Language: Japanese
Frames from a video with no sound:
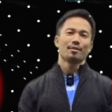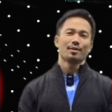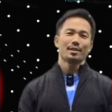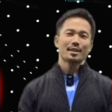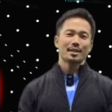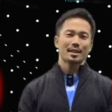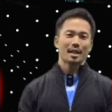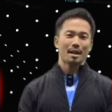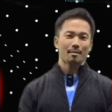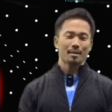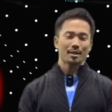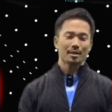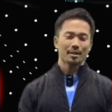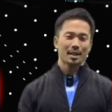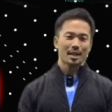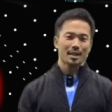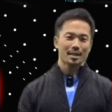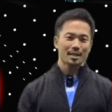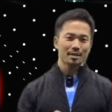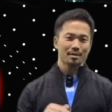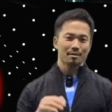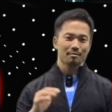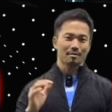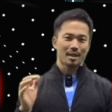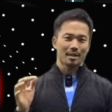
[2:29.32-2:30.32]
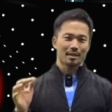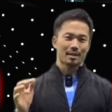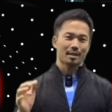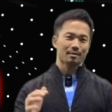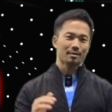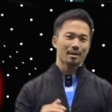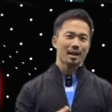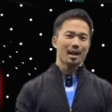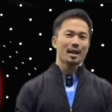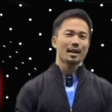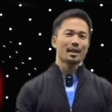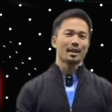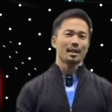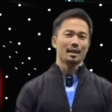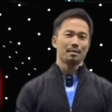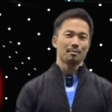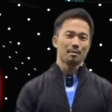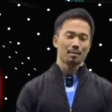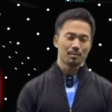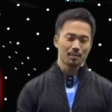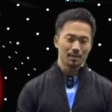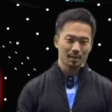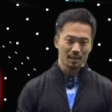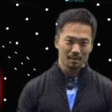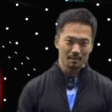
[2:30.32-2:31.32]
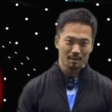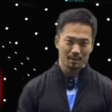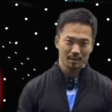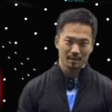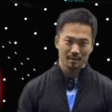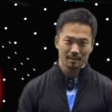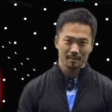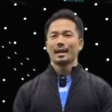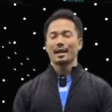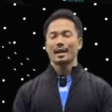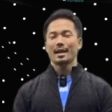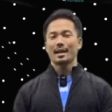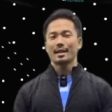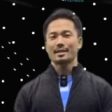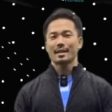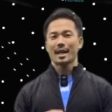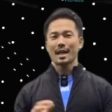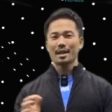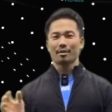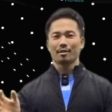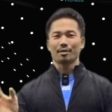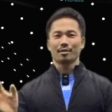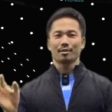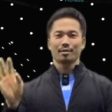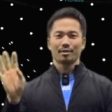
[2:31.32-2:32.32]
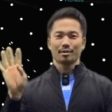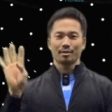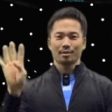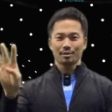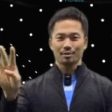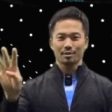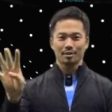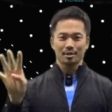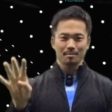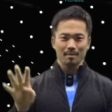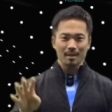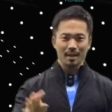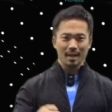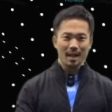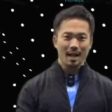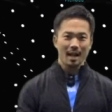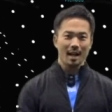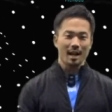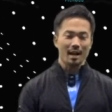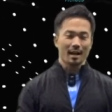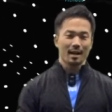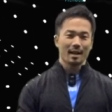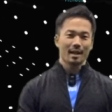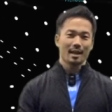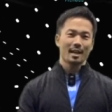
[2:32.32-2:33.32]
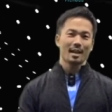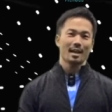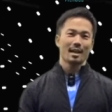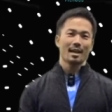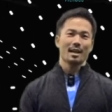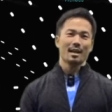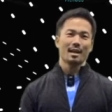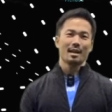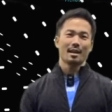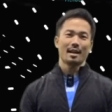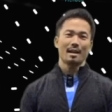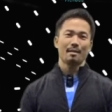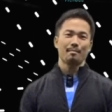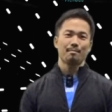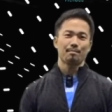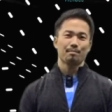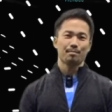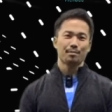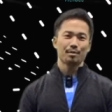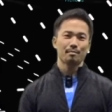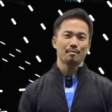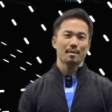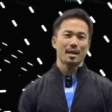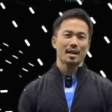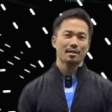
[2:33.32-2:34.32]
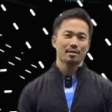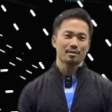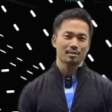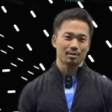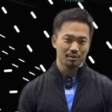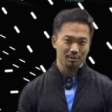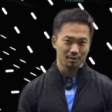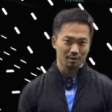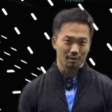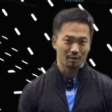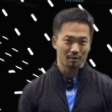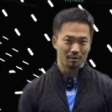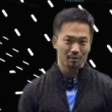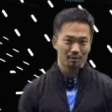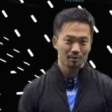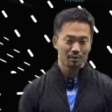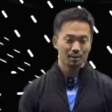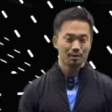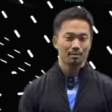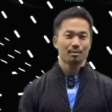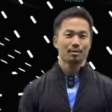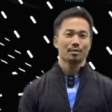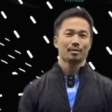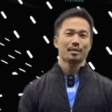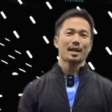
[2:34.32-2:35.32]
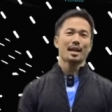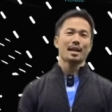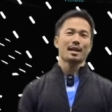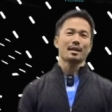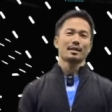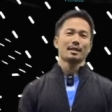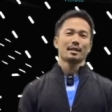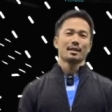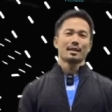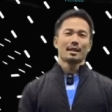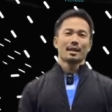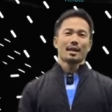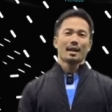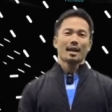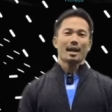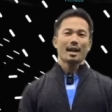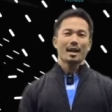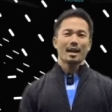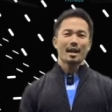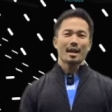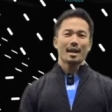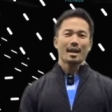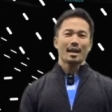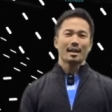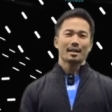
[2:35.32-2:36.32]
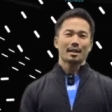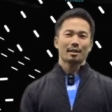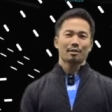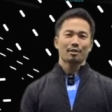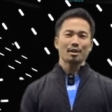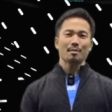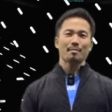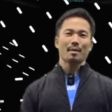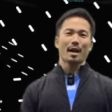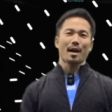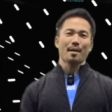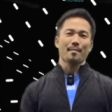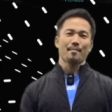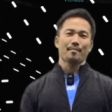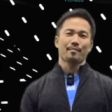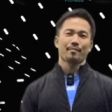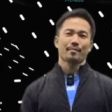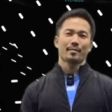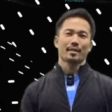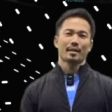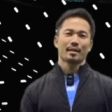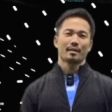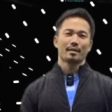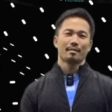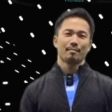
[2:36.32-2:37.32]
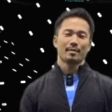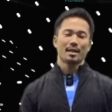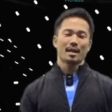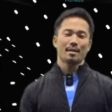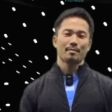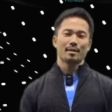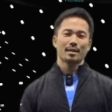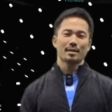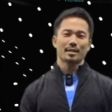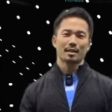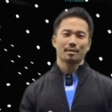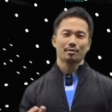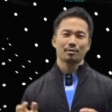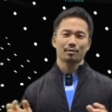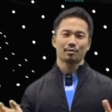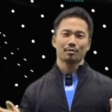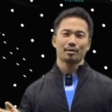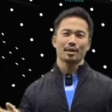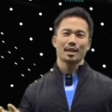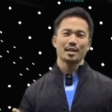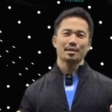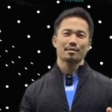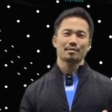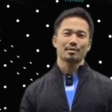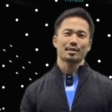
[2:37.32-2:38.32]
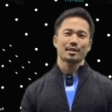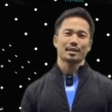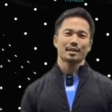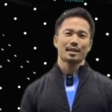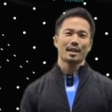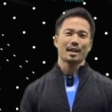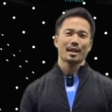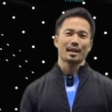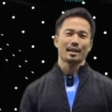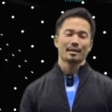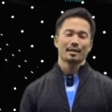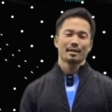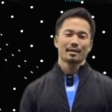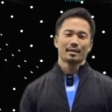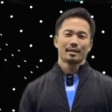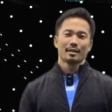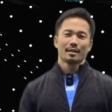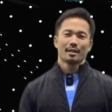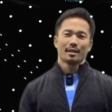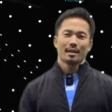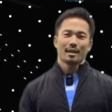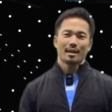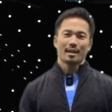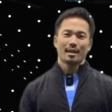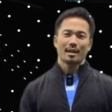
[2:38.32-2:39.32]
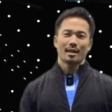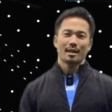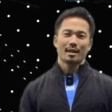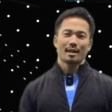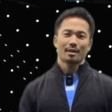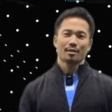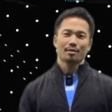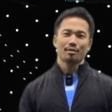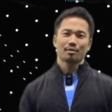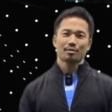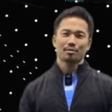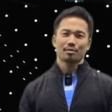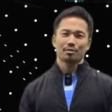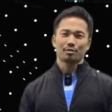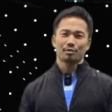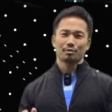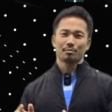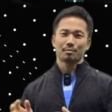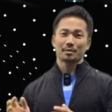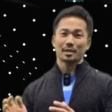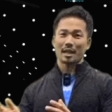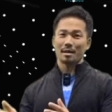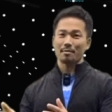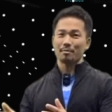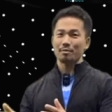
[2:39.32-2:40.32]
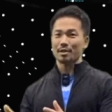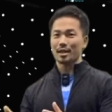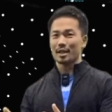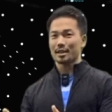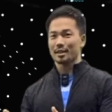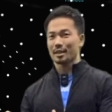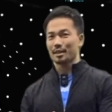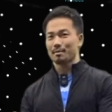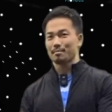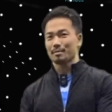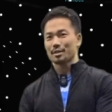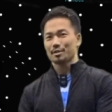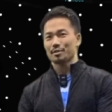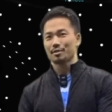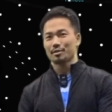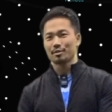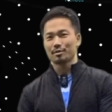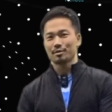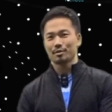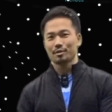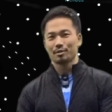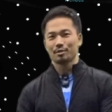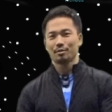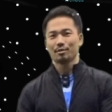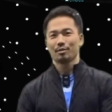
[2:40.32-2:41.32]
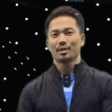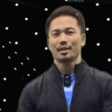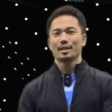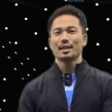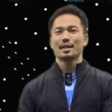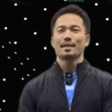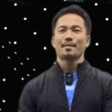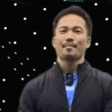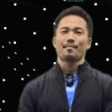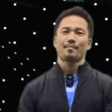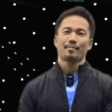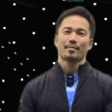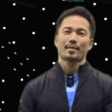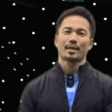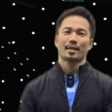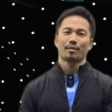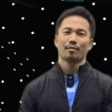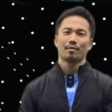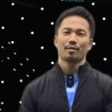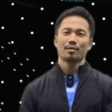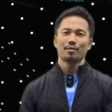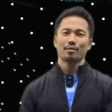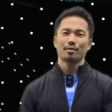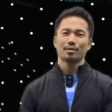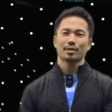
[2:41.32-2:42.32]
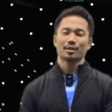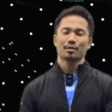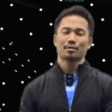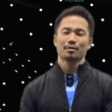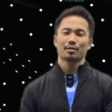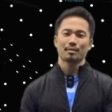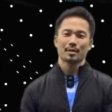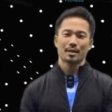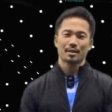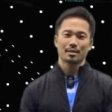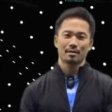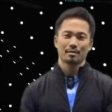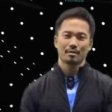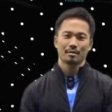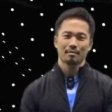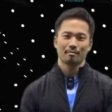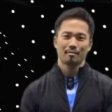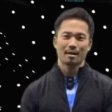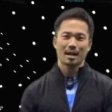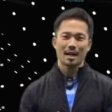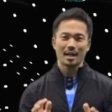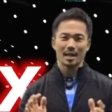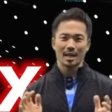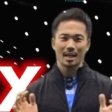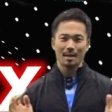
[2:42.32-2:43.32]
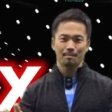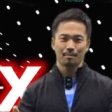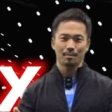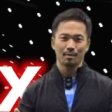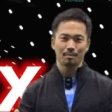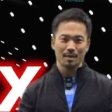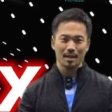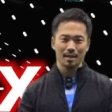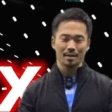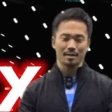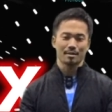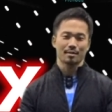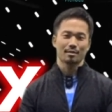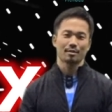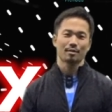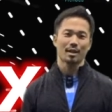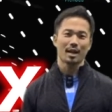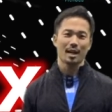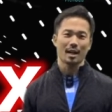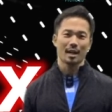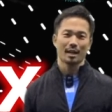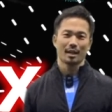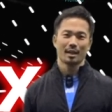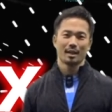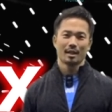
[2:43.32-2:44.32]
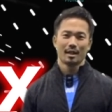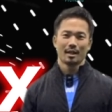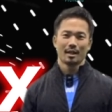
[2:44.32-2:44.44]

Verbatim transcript: インターバル形式のワークアウトがいいものになります、えー、最後4つ目が、えー、レップマックスというもので、えー、例えば、ね、皆さんこうトレーニングしてて、え今日少し重たいものやっていきましょうっていう時にいろいろ聞くと思います1レップマックスとか